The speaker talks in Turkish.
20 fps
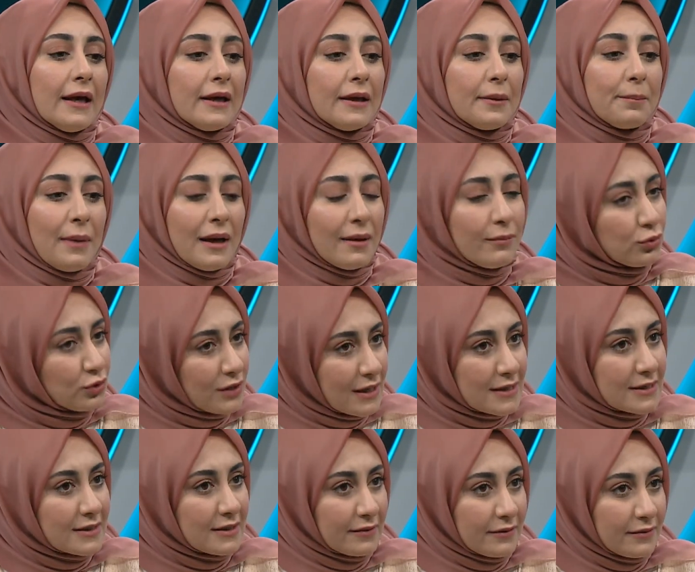E, ben bu
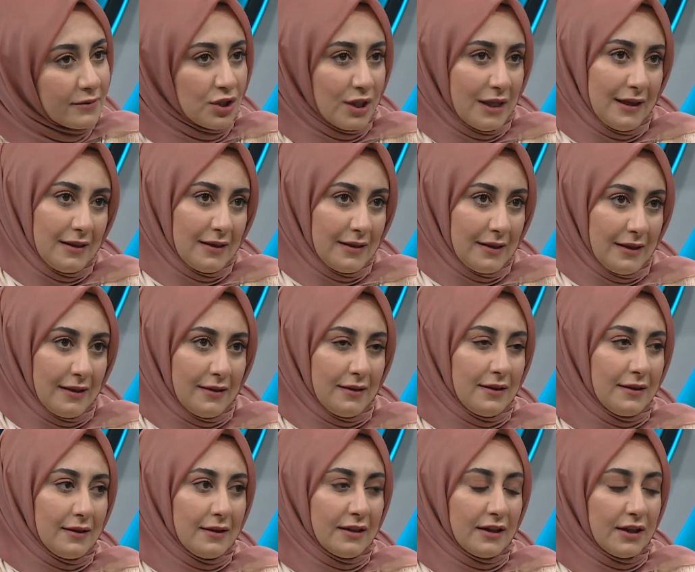tarzın şeylere
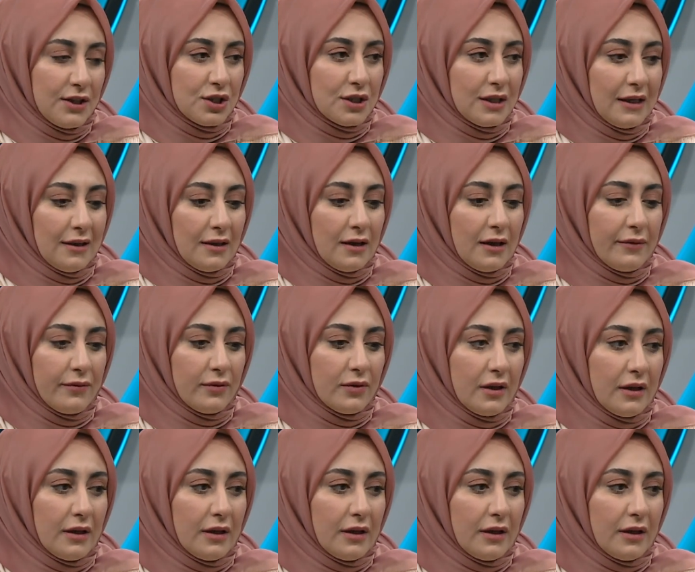e, kişilere